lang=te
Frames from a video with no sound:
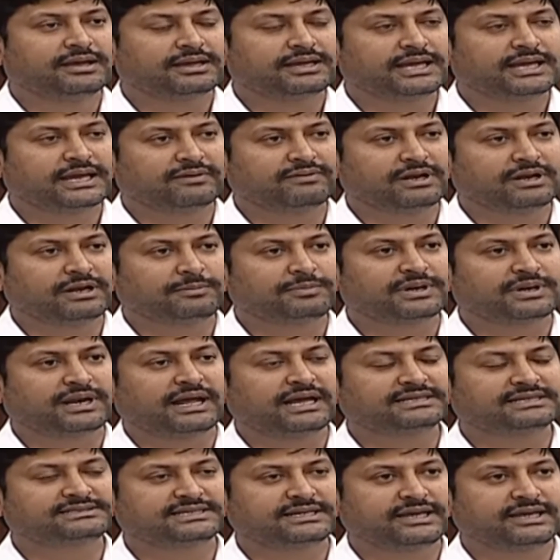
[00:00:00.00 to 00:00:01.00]
కేవలం
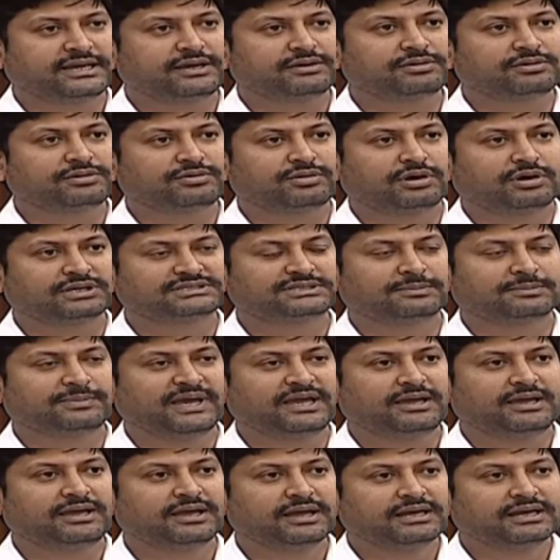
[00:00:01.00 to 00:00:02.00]
రాజకీయం
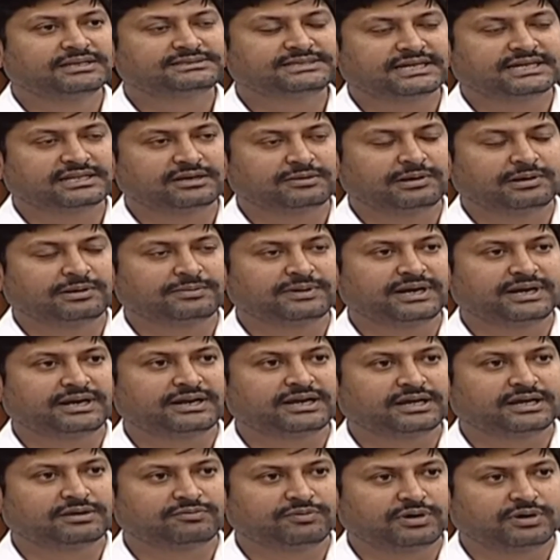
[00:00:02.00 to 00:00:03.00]
కోసమే చంద్రబాబు
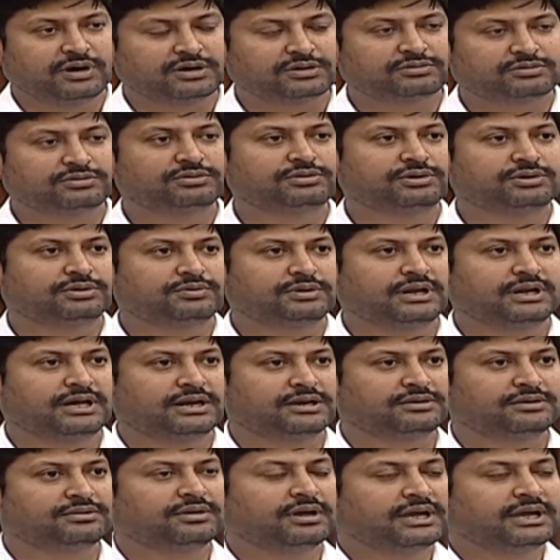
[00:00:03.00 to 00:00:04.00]
నాయుడు గారు వాడుకుంటూ
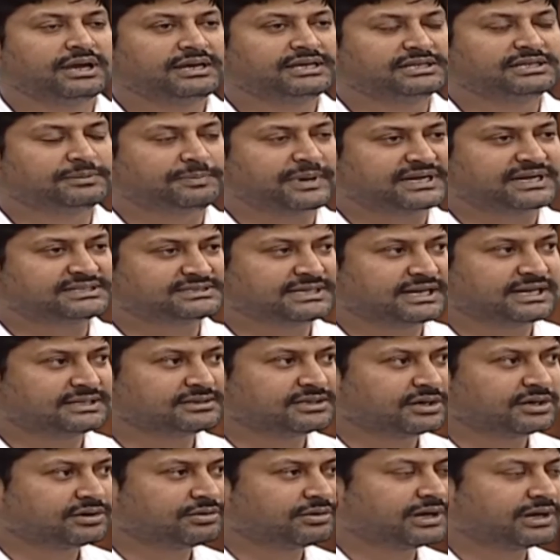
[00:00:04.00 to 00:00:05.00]
ఉన్నారు ఇది
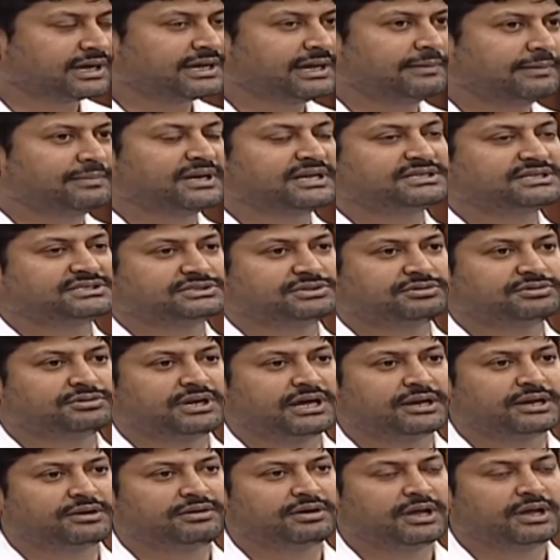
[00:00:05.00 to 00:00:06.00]
ప్రజలంతా కూడా గమనిస్తూ
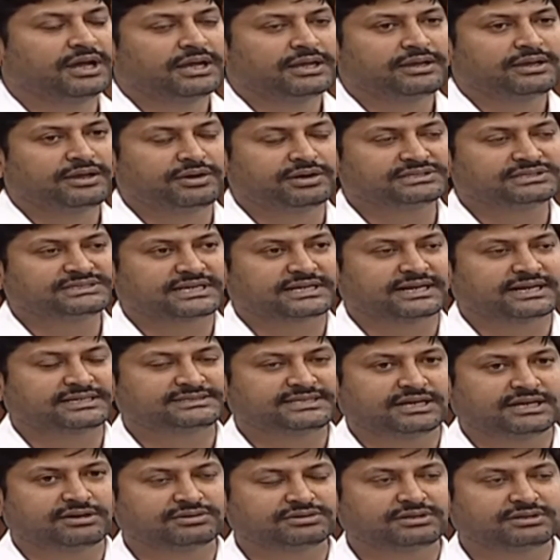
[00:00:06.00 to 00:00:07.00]
ఉన్నారు ఈరోజు ఇక్కడ
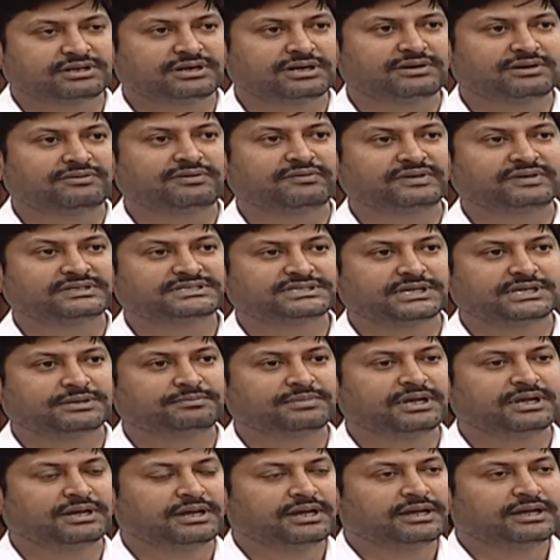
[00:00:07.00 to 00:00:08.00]
జరుగుతున్నటువంటి విషయం
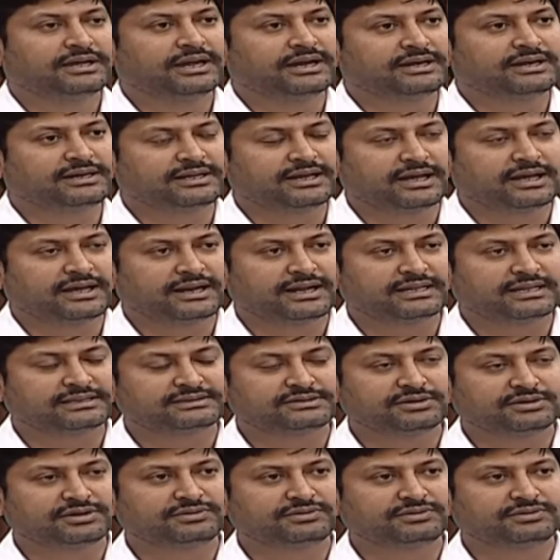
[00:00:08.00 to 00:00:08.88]
ఎన్టీఆర్ హెల్త్